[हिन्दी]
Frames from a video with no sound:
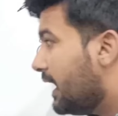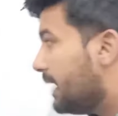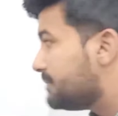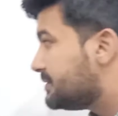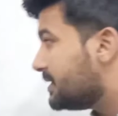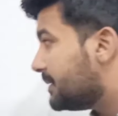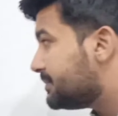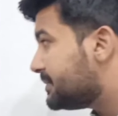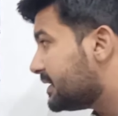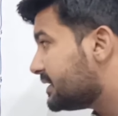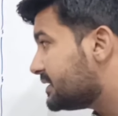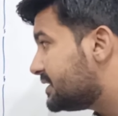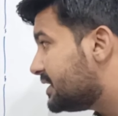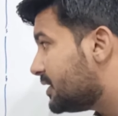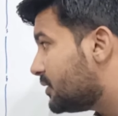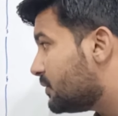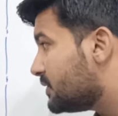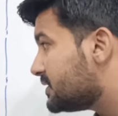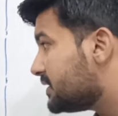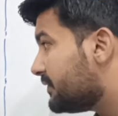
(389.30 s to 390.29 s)
अब जब तक
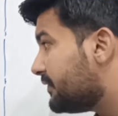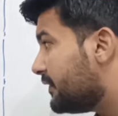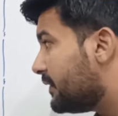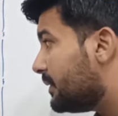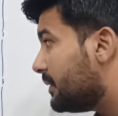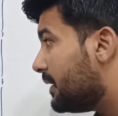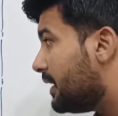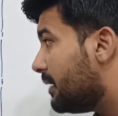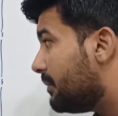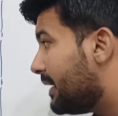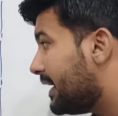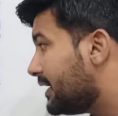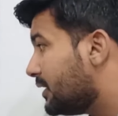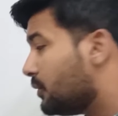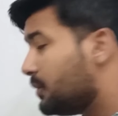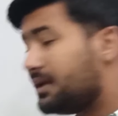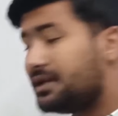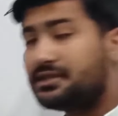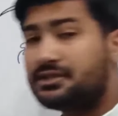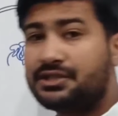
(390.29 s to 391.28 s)
सीक्वेंस ऑफ
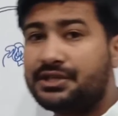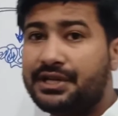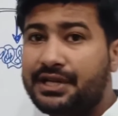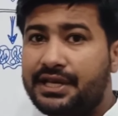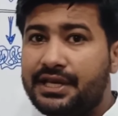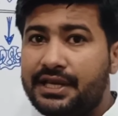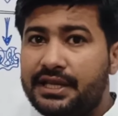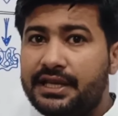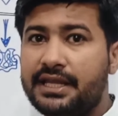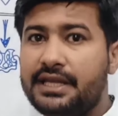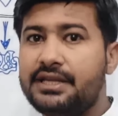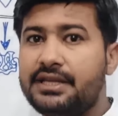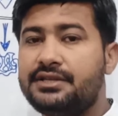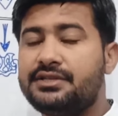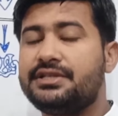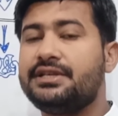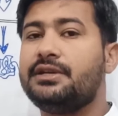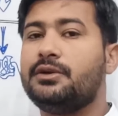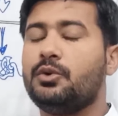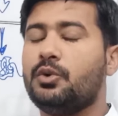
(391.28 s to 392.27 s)
अमाइनो एसिड ही नहीं
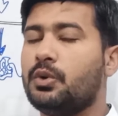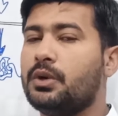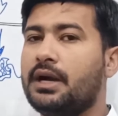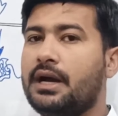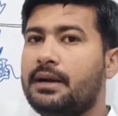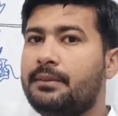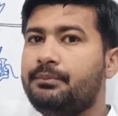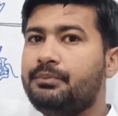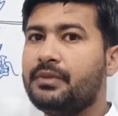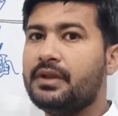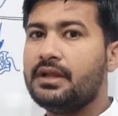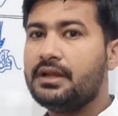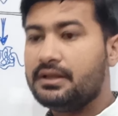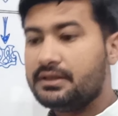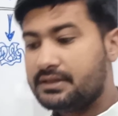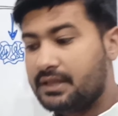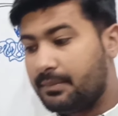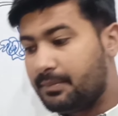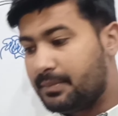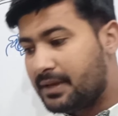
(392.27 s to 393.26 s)
ठीक होगा
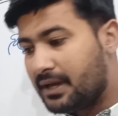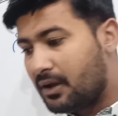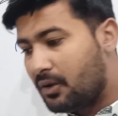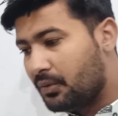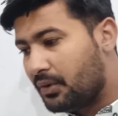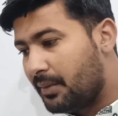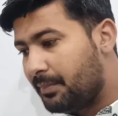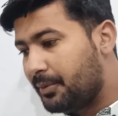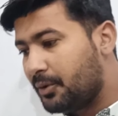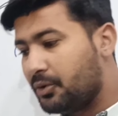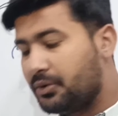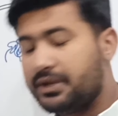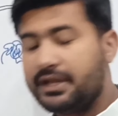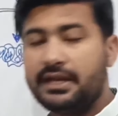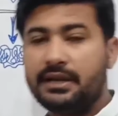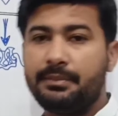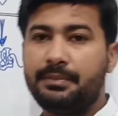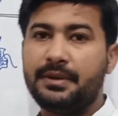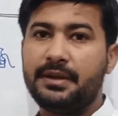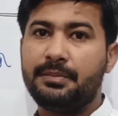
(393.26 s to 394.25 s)
तब क्या होगा
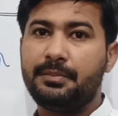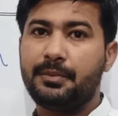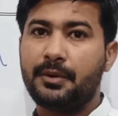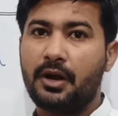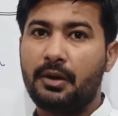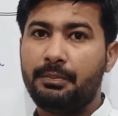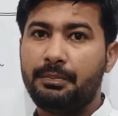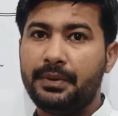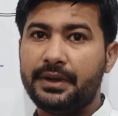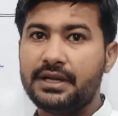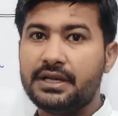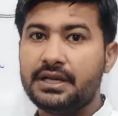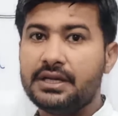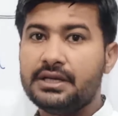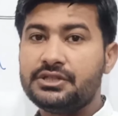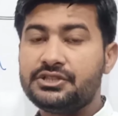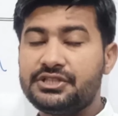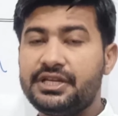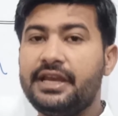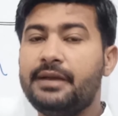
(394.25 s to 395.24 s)
प्रोटीन अपनी प्रॉपर
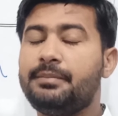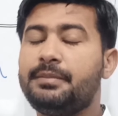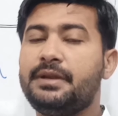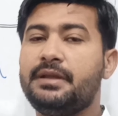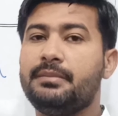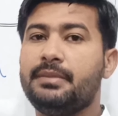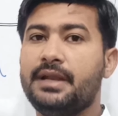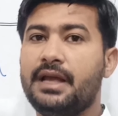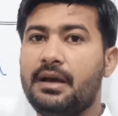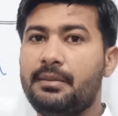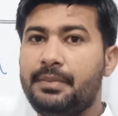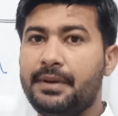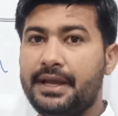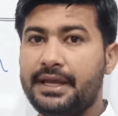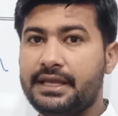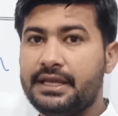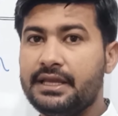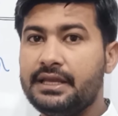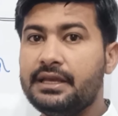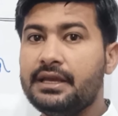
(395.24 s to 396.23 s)
शेप नहीं बना
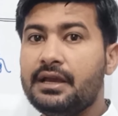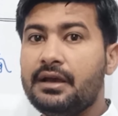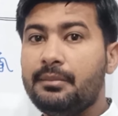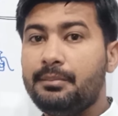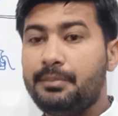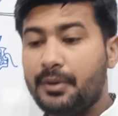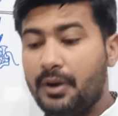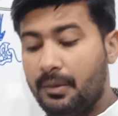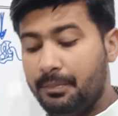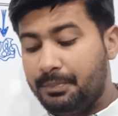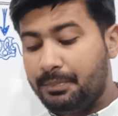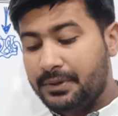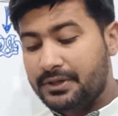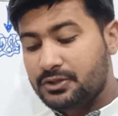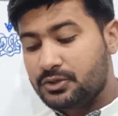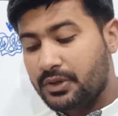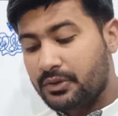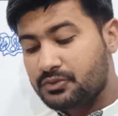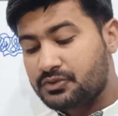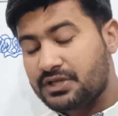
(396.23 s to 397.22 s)
पाएगी प्रॉपर
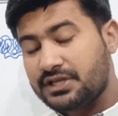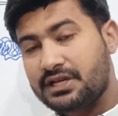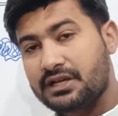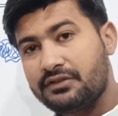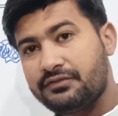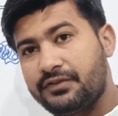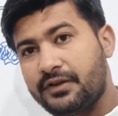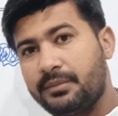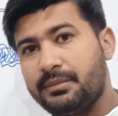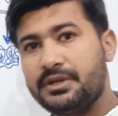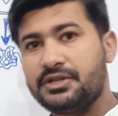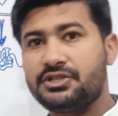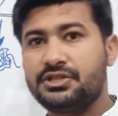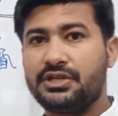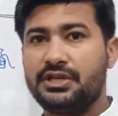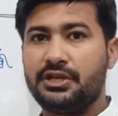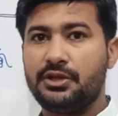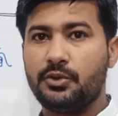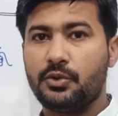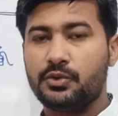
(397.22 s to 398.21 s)
जो है उसकी
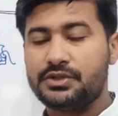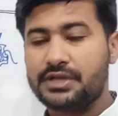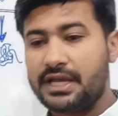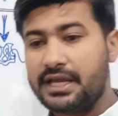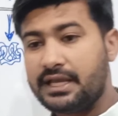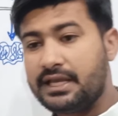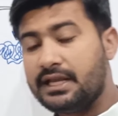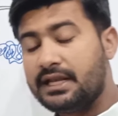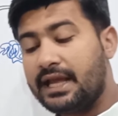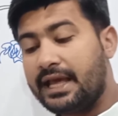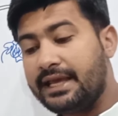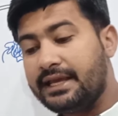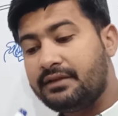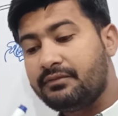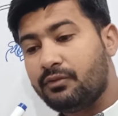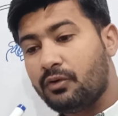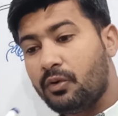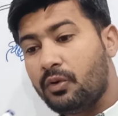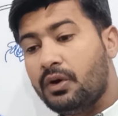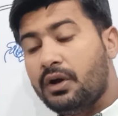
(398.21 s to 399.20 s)
कन्फर्मेशन नहीं हो जाएगी लाइक
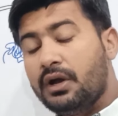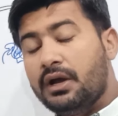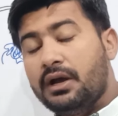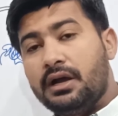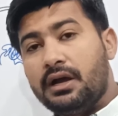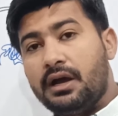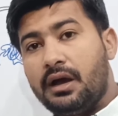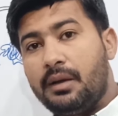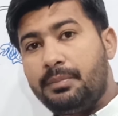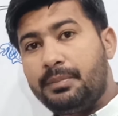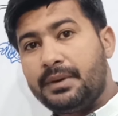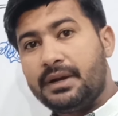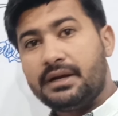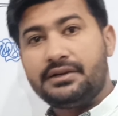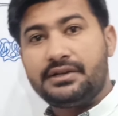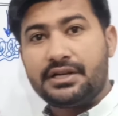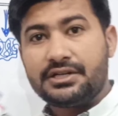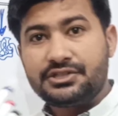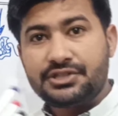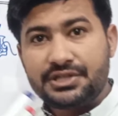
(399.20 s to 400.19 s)
वो अपना
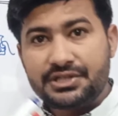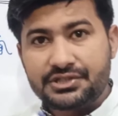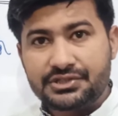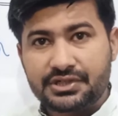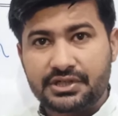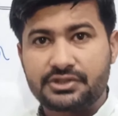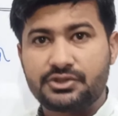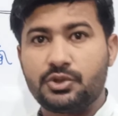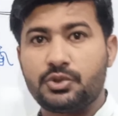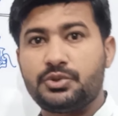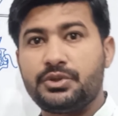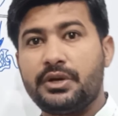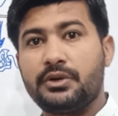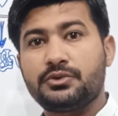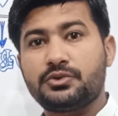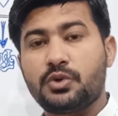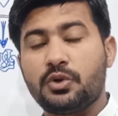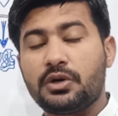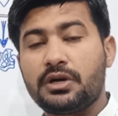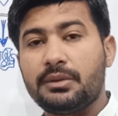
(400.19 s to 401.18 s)
टर्शरी स्ट्रक्चर जो है
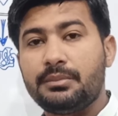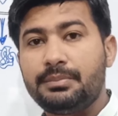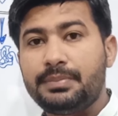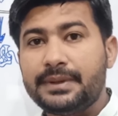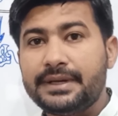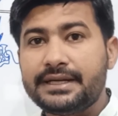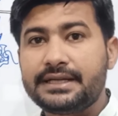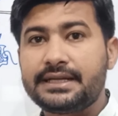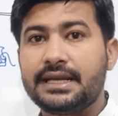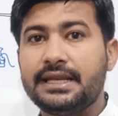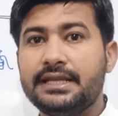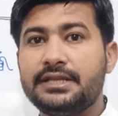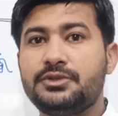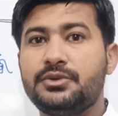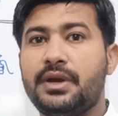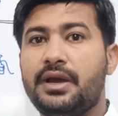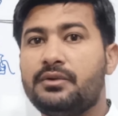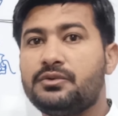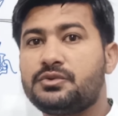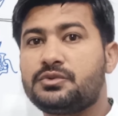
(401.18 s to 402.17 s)
उसको कम्प्लीटली
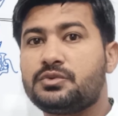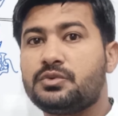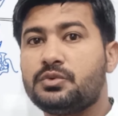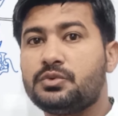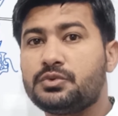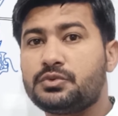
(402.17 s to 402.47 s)
जो है उस,